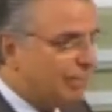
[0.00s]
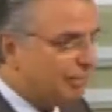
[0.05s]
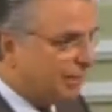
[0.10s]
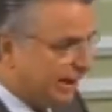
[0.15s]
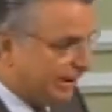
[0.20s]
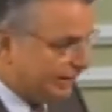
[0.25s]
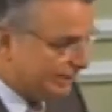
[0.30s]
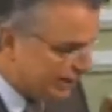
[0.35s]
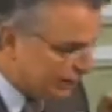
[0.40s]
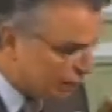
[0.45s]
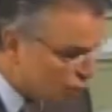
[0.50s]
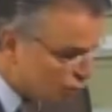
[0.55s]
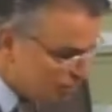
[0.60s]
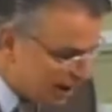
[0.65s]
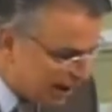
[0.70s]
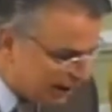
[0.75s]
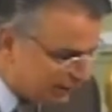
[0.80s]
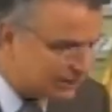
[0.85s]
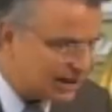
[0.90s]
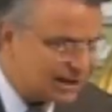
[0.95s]
Eu
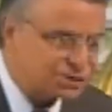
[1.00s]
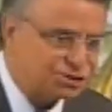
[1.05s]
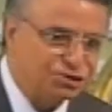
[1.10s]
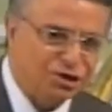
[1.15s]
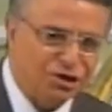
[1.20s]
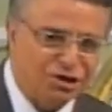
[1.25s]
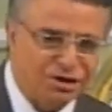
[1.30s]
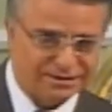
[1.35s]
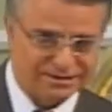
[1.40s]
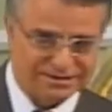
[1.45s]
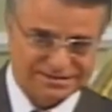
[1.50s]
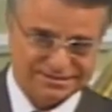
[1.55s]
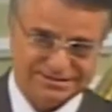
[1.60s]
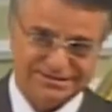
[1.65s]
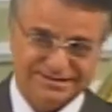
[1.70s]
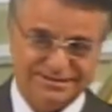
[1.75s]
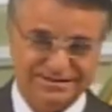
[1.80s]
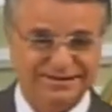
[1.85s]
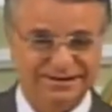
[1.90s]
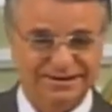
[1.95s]
aprendi no meio das
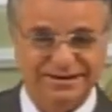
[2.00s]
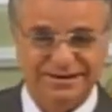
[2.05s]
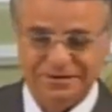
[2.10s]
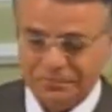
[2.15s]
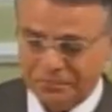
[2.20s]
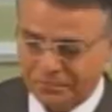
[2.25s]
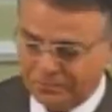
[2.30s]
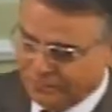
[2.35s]
dores